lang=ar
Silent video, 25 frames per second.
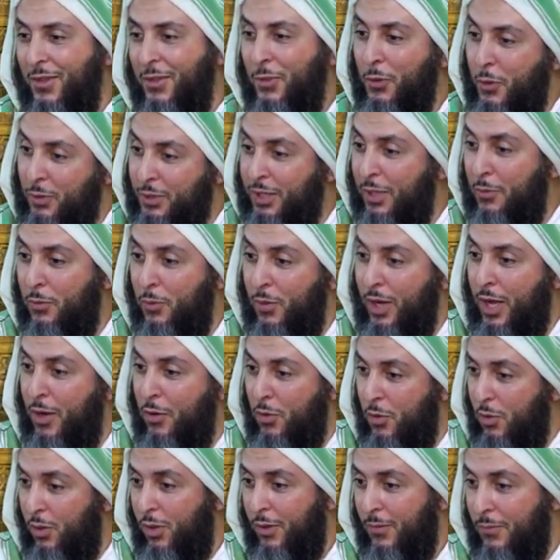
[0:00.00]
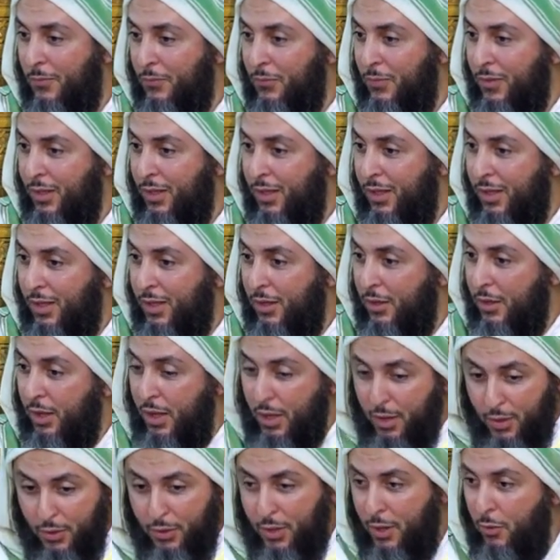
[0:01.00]
يكتب له
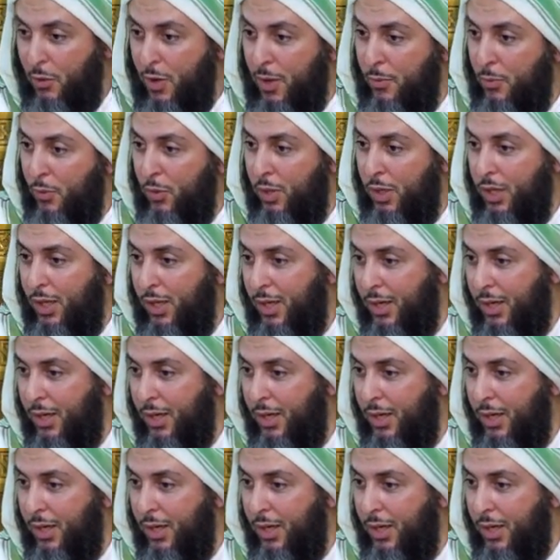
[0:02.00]
آه، ثواب